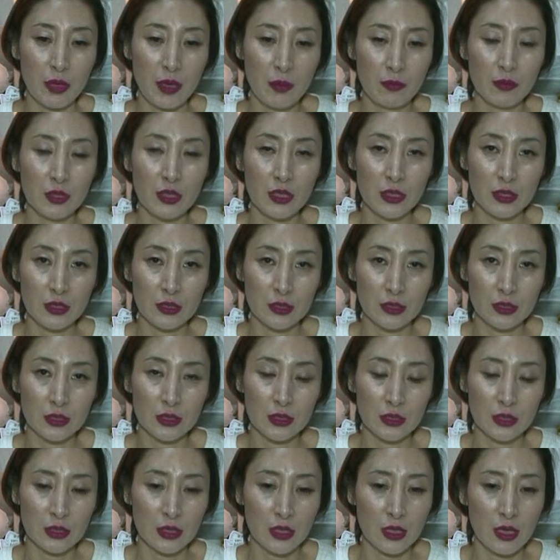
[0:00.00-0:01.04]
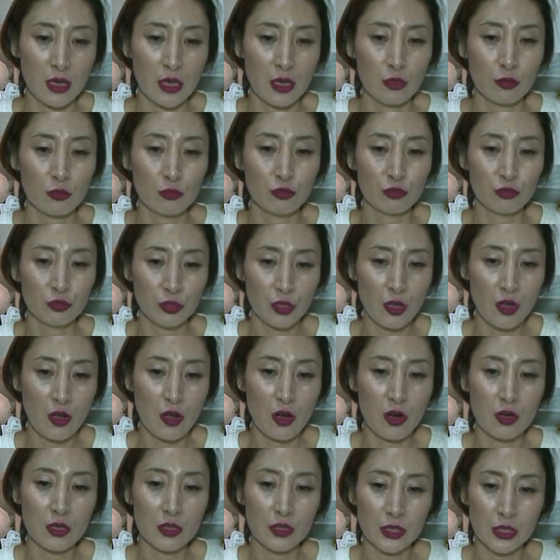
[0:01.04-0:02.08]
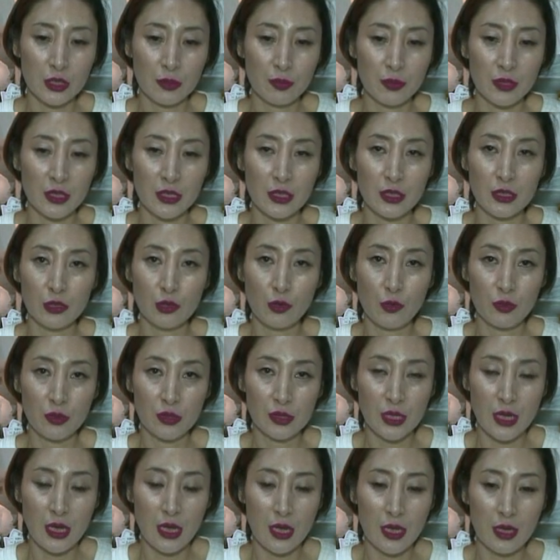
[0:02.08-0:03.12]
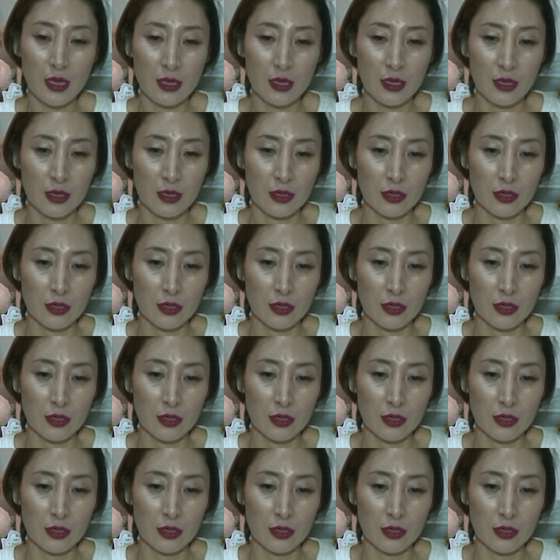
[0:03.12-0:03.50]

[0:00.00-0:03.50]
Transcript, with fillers: 뱀띠는 구설, 십이, 송사